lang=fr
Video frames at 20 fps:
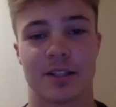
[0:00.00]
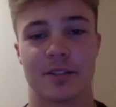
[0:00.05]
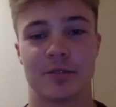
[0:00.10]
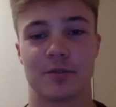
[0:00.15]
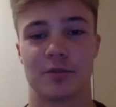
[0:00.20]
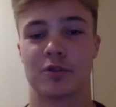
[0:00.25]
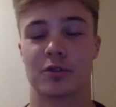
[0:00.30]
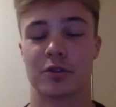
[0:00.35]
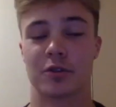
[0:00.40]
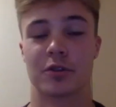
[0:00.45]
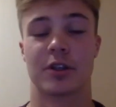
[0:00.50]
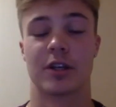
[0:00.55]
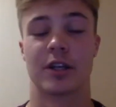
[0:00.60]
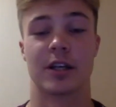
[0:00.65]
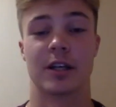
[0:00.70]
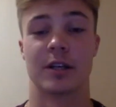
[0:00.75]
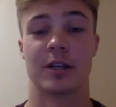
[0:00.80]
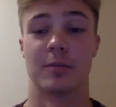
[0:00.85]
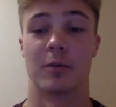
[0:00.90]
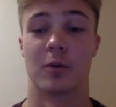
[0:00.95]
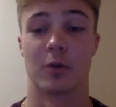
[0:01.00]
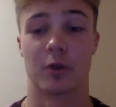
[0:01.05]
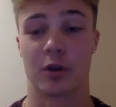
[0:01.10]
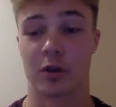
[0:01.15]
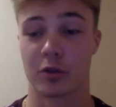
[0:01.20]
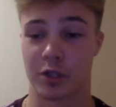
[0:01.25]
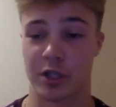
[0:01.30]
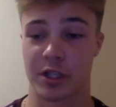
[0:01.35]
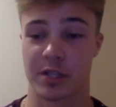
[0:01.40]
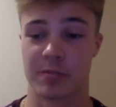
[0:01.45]
tous ceux qui, mon
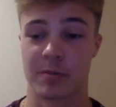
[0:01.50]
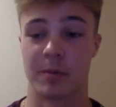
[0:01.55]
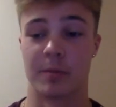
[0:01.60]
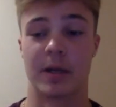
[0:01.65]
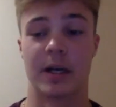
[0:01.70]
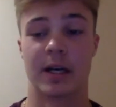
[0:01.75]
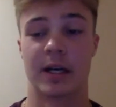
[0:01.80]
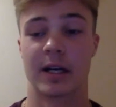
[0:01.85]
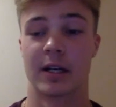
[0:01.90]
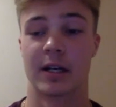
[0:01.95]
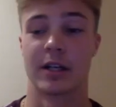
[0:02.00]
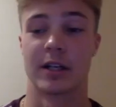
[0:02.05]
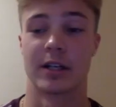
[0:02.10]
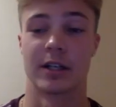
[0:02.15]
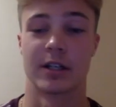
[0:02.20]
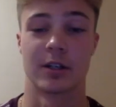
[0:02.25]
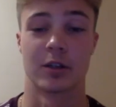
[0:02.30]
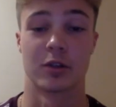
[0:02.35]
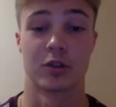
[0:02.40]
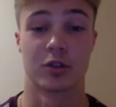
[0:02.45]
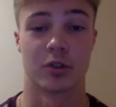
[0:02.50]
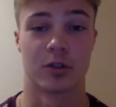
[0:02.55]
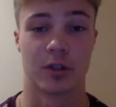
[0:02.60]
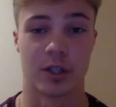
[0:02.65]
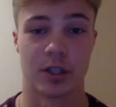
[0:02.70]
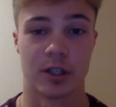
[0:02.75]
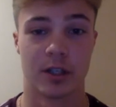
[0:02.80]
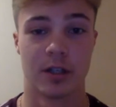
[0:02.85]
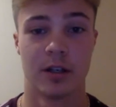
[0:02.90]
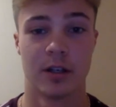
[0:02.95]
coach en ce moment, Coach
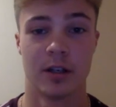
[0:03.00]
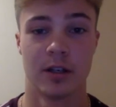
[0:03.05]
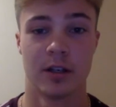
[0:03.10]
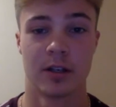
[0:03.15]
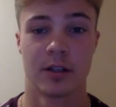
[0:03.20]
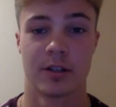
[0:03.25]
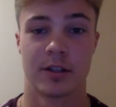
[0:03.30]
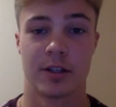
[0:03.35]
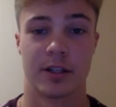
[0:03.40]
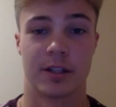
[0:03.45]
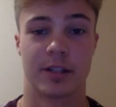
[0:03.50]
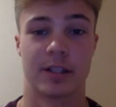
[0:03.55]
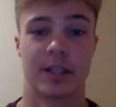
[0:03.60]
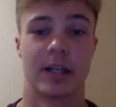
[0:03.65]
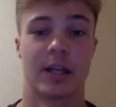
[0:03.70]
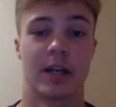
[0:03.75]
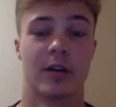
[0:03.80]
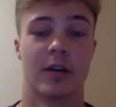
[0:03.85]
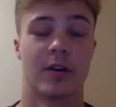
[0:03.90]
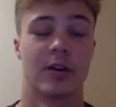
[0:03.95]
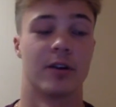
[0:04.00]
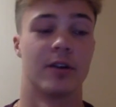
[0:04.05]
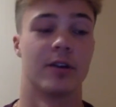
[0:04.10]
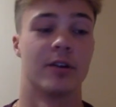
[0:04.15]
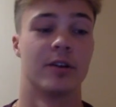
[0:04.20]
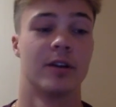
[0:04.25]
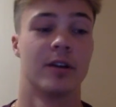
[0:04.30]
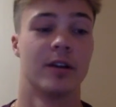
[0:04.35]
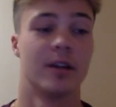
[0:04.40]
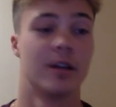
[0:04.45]
Jonka, qui a été un,
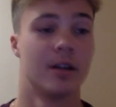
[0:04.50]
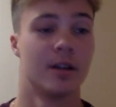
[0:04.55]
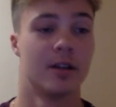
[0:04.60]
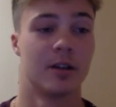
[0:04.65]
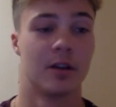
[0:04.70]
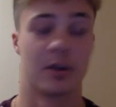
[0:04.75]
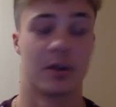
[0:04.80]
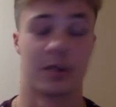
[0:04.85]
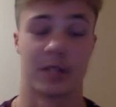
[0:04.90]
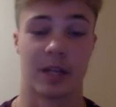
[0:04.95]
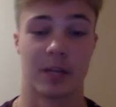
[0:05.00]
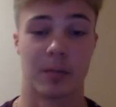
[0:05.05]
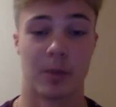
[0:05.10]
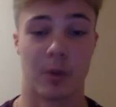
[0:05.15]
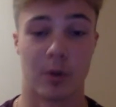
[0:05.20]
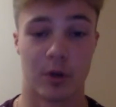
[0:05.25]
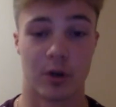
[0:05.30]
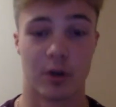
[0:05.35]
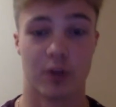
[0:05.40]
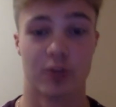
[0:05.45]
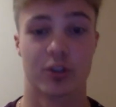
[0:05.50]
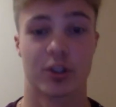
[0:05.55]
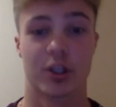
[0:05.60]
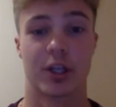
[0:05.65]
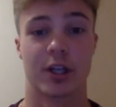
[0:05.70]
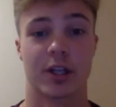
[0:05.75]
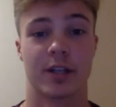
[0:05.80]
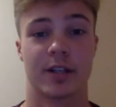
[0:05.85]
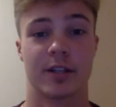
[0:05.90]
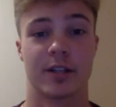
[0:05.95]
très bon coach
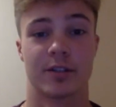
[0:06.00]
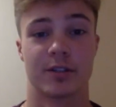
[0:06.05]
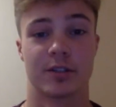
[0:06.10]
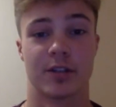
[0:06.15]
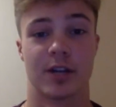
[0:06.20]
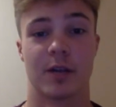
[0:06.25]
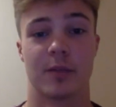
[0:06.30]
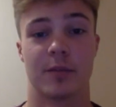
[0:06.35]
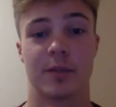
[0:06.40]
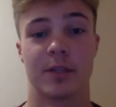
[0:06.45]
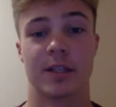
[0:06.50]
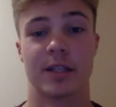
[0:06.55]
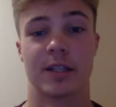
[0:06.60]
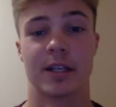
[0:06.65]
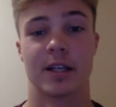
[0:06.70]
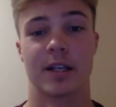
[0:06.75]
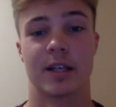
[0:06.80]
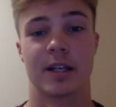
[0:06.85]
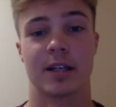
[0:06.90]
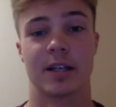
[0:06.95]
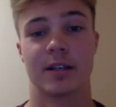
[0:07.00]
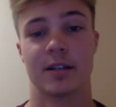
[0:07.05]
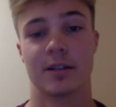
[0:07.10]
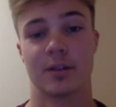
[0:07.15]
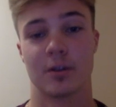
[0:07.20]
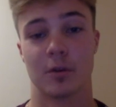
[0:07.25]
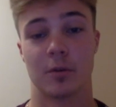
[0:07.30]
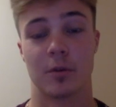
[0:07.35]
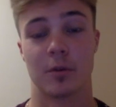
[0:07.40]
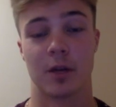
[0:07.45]
qui nous a amenés
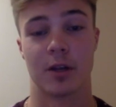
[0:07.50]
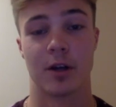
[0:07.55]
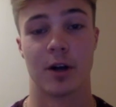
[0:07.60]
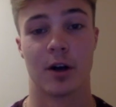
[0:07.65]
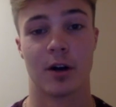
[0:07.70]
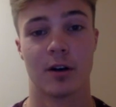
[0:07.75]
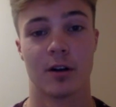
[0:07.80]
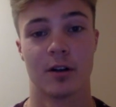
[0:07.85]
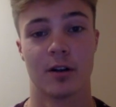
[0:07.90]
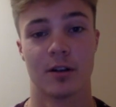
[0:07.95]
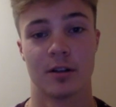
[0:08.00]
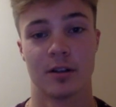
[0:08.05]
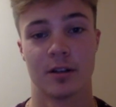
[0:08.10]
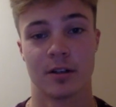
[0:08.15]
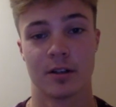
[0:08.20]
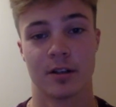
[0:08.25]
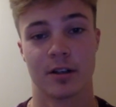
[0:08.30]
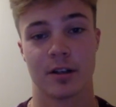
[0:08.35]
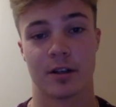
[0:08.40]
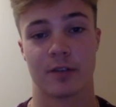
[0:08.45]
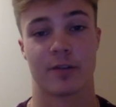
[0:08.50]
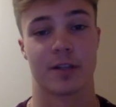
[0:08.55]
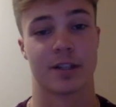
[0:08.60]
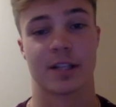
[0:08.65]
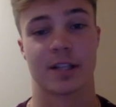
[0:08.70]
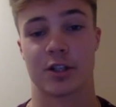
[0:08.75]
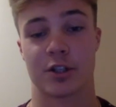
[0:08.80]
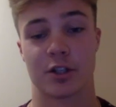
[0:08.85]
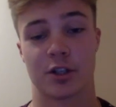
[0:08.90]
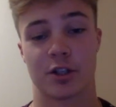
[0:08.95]
au bol d'or, qui a fait
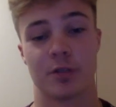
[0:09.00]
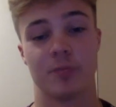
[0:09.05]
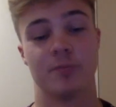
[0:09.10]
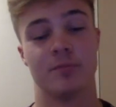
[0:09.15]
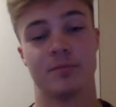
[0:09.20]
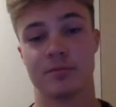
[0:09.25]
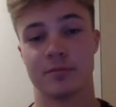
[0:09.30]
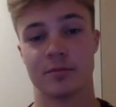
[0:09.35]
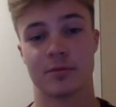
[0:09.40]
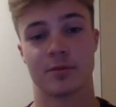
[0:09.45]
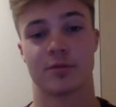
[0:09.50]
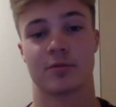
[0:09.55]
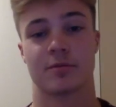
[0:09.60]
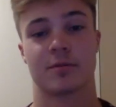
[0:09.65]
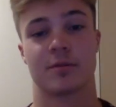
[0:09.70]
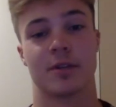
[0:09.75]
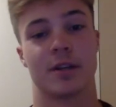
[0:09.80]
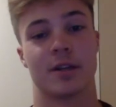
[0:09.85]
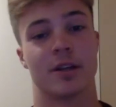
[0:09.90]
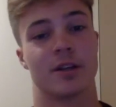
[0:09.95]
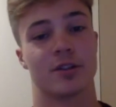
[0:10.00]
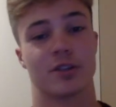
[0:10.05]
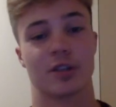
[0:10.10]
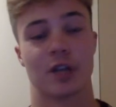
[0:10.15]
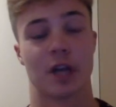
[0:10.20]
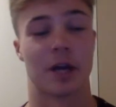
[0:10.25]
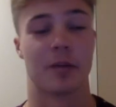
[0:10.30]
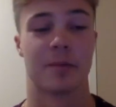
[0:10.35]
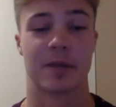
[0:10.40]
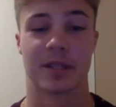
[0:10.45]
sa job. je
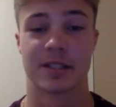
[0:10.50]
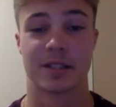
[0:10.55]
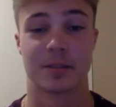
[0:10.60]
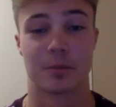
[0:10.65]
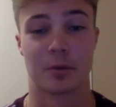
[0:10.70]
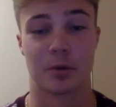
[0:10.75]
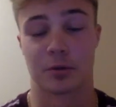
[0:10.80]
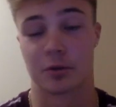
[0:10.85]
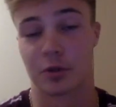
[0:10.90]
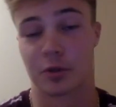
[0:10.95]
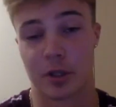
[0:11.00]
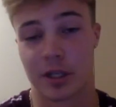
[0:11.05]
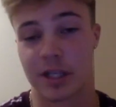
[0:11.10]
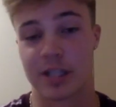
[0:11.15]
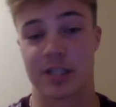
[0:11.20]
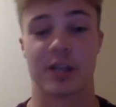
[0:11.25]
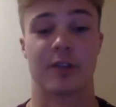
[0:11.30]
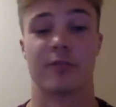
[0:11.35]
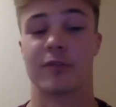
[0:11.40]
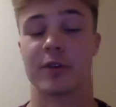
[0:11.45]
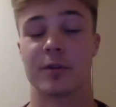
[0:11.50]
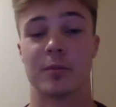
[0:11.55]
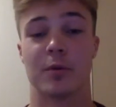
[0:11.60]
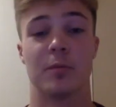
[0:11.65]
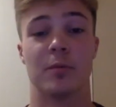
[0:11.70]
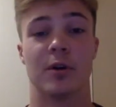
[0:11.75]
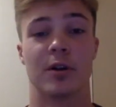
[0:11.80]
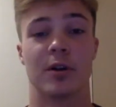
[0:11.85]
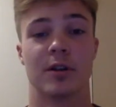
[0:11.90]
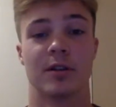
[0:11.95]
le remercie pour tout ce qu'il a fait pour
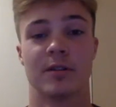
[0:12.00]
moi.